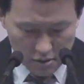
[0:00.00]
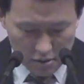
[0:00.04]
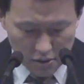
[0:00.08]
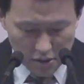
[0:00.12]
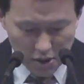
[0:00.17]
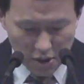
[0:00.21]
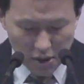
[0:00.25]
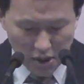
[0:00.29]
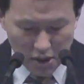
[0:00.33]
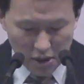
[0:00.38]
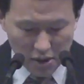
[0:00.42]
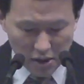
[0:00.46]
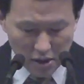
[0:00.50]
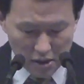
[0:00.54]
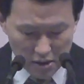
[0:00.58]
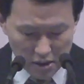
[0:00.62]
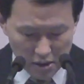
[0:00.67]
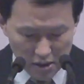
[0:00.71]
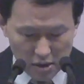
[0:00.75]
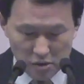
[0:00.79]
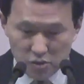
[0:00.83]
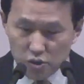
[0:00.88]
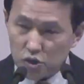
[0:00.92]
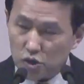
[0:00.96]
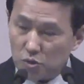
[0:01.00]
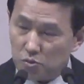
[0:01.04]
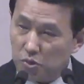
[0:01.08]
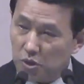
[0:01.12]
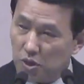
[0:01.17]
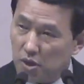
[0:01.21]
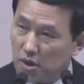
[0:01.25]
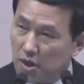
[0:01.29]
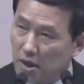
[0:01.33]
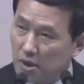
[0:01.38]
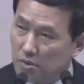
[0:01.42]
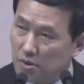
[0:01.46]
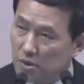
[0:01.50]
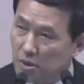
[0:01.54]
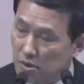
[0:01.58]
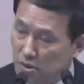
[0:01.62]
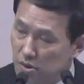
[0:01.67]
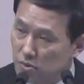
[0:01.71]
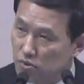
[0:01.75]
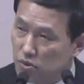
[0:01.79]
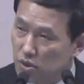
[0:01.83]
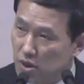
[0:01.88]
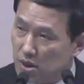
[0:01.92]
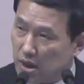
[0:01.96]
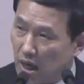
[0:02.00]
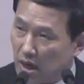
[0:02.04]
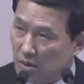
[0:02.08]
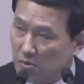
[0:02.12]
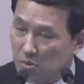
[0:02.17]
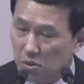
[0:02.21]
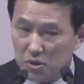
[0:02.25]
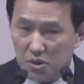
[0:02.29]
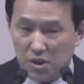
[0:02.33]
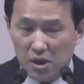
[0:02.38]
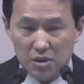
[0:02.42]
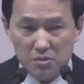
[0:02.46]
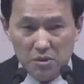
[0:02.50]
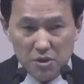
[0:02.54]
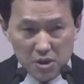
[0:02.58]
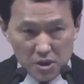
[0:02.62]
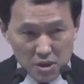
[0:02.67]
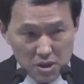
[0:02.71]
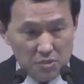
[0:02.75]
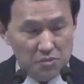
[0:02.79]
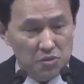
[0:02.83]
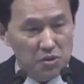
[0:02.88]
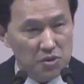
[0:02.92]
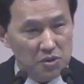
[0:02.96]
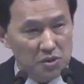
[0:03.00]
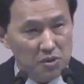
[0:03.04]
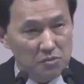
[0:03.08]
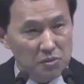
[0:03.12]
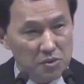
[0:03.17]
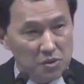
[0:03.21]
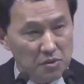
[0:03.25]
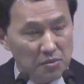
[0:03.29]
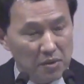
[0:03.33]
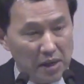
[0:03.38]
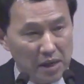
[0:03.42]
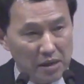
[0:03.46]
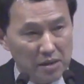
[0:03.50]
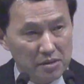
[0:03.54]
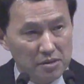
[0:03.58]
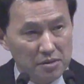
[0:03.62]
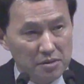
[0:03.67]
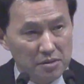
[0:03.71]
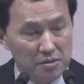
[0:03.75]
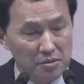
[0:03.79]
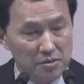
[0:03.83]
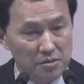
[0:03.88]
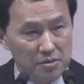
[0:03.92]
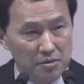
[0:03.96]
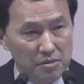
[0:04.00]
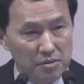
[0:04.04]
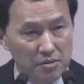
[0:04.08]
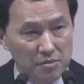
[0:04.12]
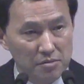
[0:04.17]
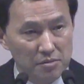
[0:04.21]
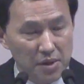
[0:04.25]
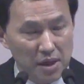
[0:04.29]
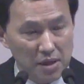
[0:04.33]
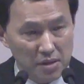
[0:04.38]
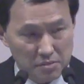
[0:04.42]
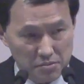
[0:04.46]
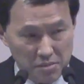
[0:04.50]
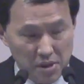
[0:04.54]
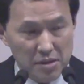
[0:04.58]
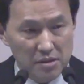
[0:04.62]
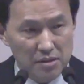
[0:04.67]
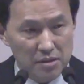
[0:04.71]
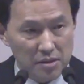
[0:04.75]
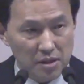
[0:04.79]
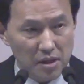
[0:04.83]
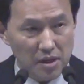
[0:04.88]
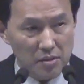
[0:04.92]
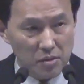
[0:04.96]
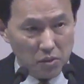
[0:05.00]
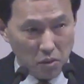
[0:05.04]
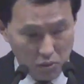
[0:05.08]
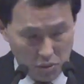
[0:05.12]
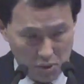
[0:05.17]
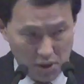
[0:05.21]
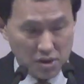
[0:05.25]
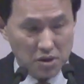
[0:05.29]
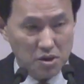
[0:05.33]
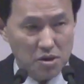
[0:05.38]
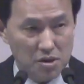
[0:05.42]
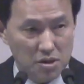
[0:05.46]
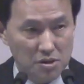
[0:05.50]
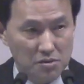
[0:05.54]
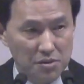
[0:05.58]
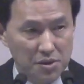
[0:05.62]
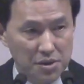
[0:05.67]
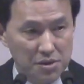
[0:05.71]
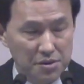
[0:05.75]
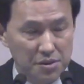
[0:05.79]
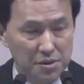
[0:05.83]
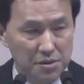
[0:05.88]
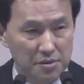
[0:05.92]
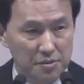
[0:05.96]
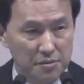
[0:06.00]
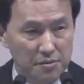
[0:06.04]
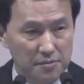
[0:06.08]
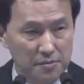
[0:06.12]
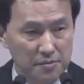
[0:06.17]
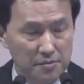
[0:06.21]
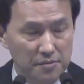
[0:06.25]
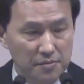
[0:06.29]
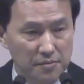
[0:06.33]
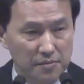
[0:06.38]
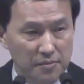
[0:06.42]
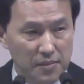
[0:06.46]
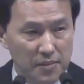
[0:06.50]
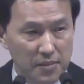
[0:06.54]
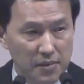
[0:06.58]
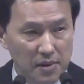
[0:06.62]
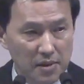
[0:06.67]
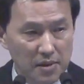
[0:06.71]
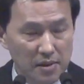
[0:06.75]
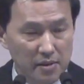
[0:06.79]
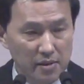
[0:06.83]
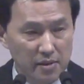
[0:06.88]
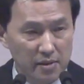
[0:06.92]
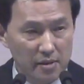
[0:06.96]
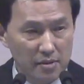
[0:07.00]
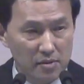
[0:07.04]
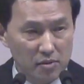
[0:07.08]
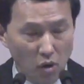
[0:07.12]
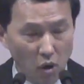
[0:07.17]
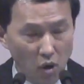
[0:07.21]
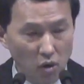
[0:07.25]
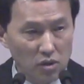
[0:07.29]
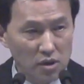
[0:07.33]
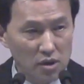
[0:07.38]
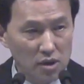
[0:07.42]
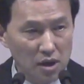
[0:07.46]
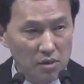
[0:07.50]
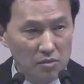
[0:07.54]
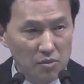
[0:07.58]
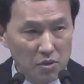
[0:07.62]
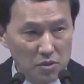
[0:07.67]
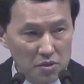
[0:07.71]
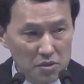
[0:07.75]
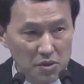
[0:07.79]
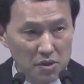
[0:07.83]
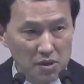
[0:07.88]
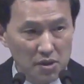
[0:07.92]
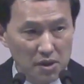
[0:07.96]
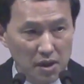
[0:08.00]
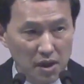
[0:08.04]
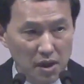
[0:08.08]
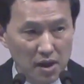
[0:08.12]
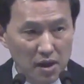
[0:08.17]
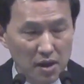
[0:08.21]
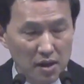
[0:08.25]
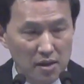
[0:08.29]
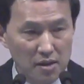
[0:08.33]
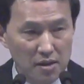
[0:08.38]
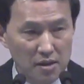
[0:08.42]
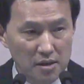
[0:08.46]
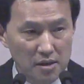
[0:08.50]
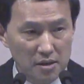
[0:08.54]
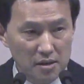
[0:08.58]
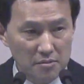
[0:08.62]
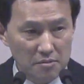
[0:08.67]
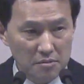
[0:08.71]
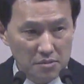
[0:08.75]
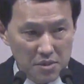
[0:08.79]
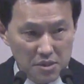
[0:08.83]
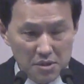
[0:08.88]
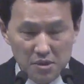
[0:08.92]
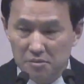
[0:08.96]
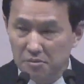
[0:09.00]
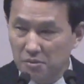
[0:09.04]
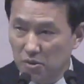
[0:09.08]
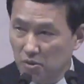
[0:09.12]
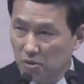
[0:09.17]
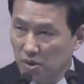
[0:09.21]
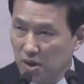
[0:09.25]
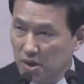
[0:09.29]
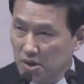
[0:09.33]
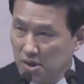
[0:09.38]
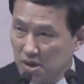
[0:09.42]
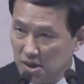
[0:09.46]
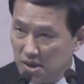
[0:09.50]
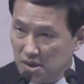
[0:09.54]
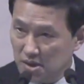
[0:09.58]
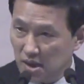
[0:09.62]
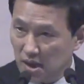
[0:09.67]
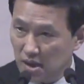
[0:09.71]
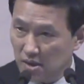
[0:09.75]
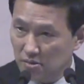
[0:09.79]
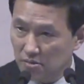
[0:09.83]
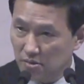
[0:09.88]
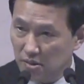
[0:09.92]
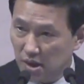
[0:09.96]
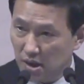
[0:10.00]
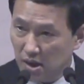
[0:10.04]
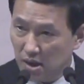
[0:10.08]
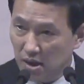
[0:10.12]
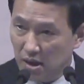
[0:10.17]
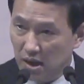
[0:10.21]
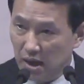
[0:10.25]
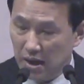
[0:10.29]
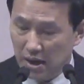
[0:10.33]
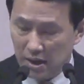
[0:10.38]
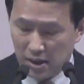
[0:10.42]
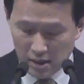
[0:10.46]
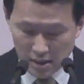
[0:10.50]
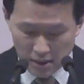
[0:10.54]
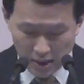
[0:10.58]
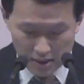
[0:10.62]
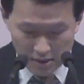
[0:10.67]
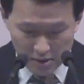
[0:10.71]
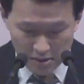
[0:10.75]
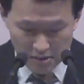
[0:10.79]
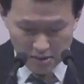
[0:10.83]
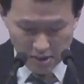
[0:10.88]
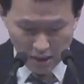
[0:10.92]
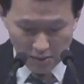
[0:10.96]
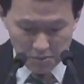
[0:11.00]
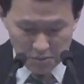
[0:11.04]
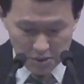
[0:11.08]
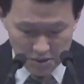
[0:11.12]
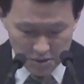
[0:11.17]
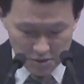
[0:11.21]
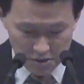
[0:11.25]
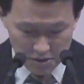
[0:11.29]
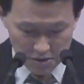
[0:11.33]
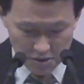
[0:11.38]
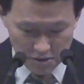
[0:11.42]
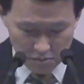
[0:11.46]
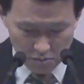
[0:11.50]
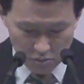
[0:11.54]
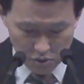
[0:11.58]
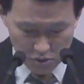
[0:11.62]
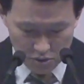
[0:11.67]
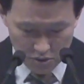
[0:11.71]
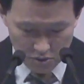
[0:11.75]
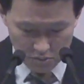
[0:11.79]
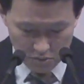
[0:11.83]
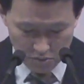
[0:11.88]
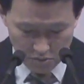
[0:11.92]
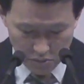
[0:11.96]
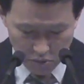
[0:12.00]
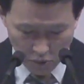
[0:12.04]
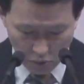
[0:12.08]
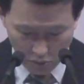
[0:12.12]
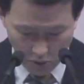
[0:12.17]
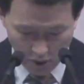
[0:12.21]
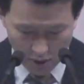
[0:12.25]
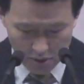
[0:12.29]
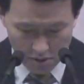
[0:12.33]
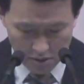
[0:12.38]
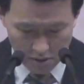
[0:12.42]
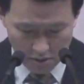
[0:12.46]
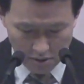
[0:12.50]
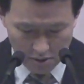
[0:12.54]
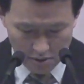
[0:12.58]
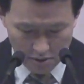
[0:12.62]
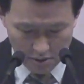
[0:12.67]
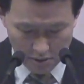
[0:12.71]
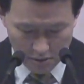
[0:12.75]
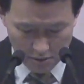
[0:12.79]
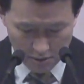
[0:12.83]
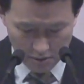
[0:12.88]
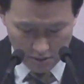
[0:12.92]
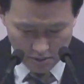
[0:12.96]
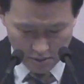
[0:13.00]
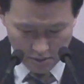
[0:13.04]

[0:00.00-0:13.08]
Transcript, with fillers: 그러니까 이게 큰 축복이라 저는 우리 담임 목사님을 20년 전부터 봤거든요. 뵀는데 똑같으신 것 같아요. 톤이나 목소리나 믿음과 신앙과 강대성 앞에 쓰시는 모습은 똑같은 것 같아요.